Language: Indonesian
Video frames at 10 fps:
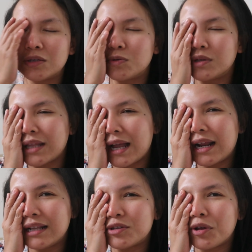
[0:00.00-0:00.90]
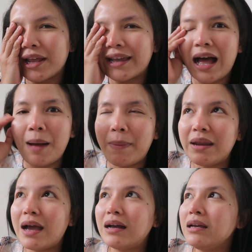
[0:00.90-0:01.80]
Kesultanan Soleka
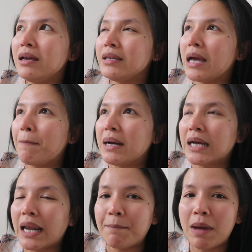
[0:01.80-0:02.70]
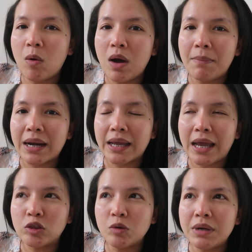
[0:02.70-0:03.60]
apa yang yang mengklaim bahwa
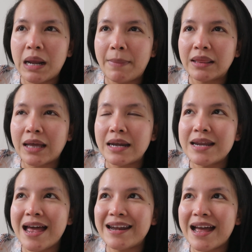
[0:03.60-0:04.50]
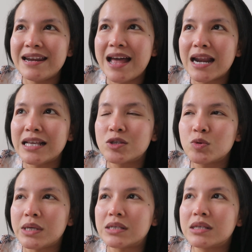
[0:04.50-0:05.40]
mereka itu mendapatkan dana dari
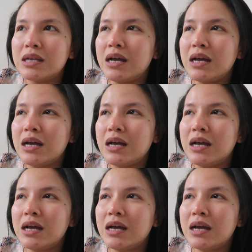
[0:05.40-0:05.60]
Swiss.